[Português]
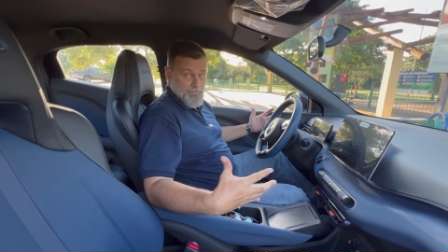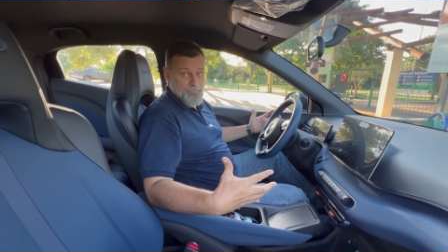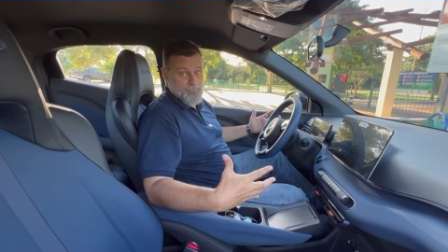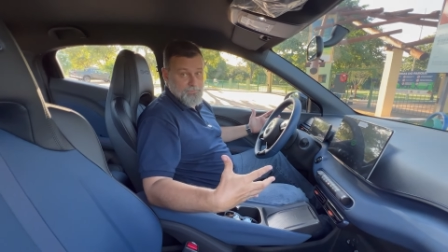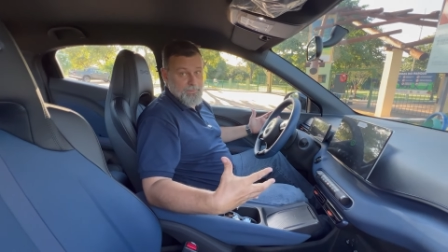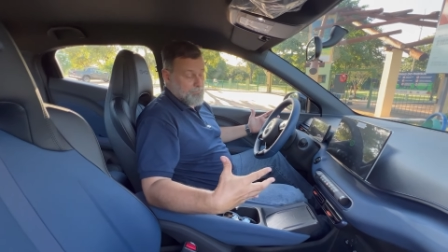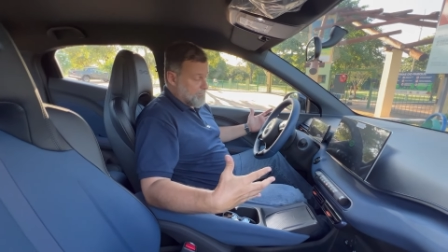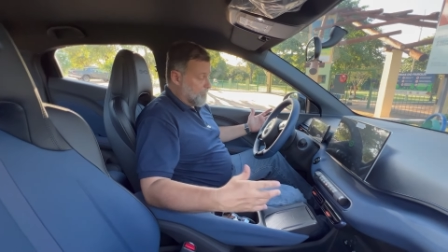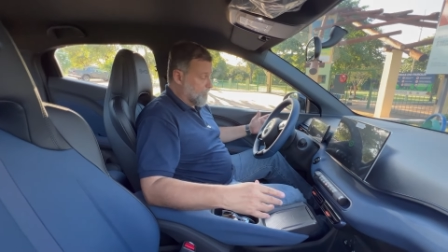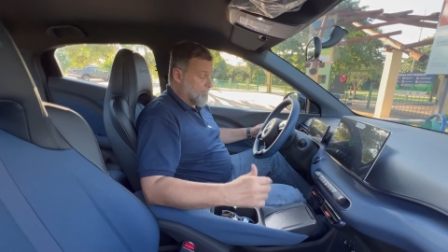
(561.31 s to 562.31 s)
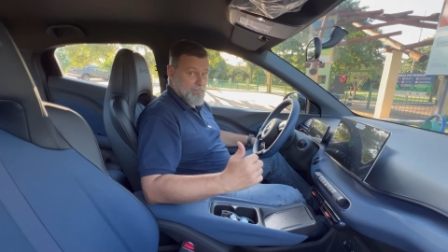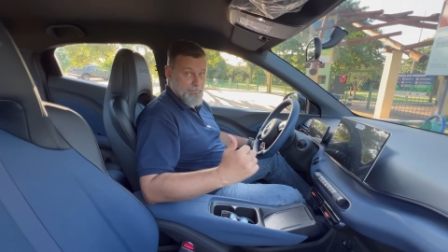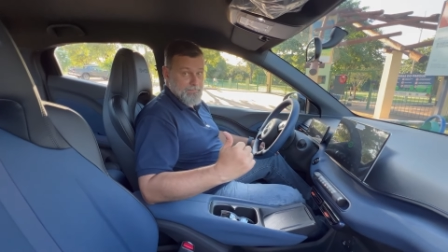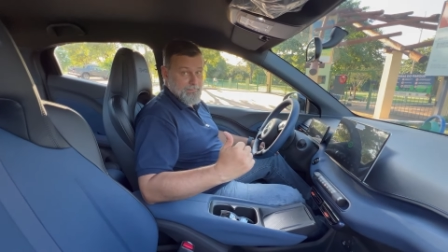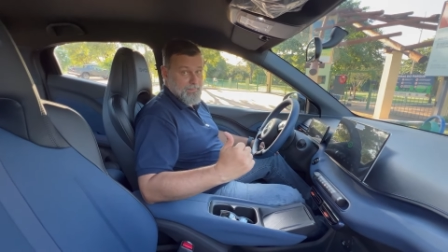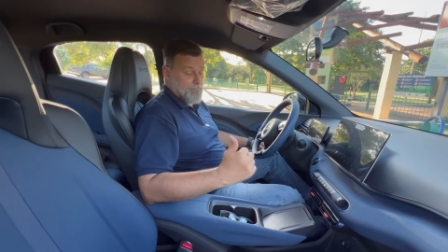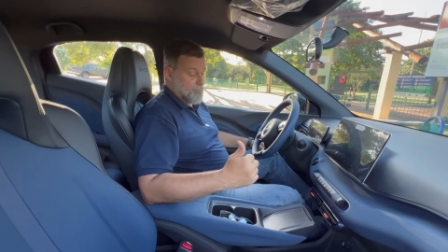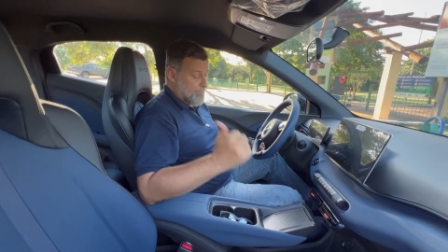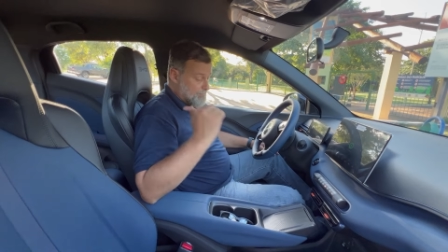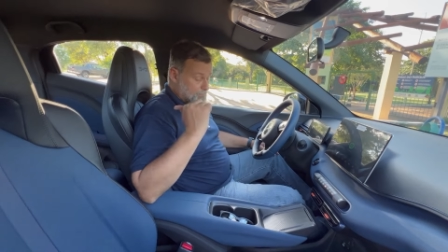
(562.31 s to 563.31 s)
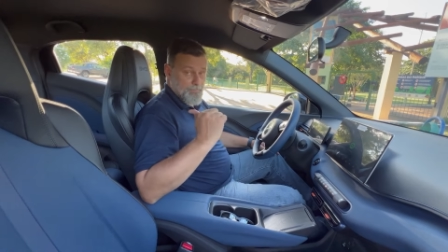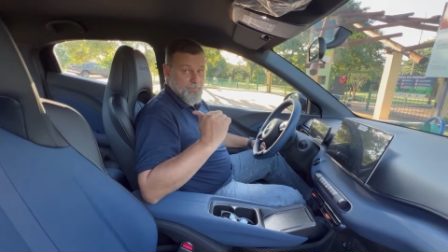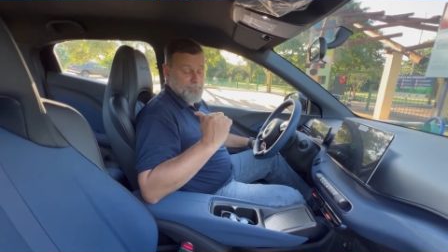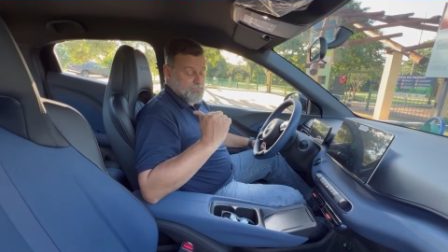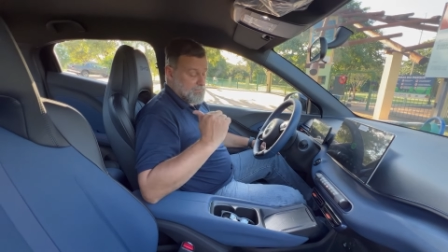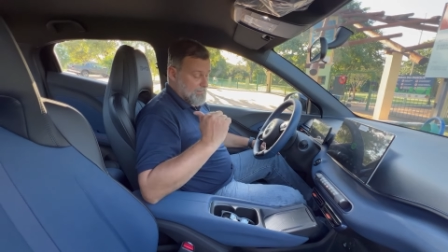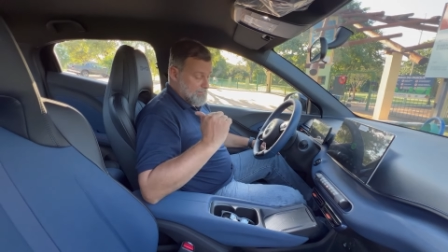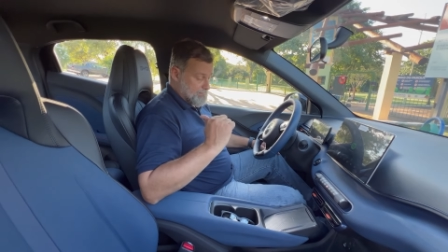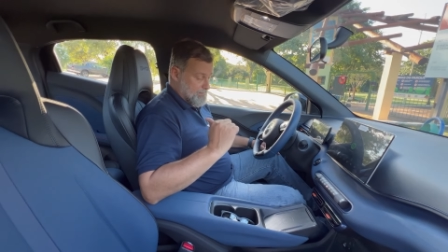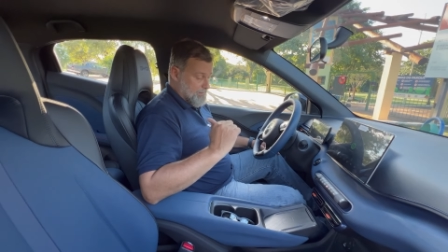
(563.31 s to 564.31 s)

e um shape já um pouquinho mais largo. Vou ali para o banco de trás